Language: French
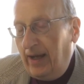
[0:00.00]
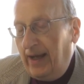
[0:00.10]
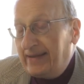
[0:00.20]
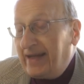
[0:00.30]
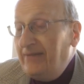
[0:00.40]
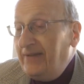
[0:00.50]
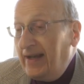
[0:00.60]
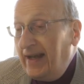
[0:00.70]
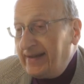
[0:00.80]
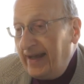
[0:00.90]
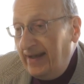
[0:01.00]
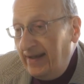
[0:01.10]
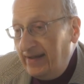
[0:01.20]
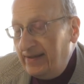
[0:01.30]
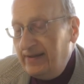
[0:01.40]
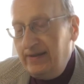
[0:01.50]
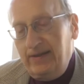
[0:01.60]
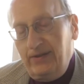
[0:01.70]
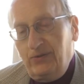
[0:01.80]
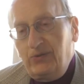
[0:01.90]
à travers laquelle
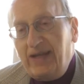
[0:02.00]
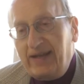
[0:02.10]
nous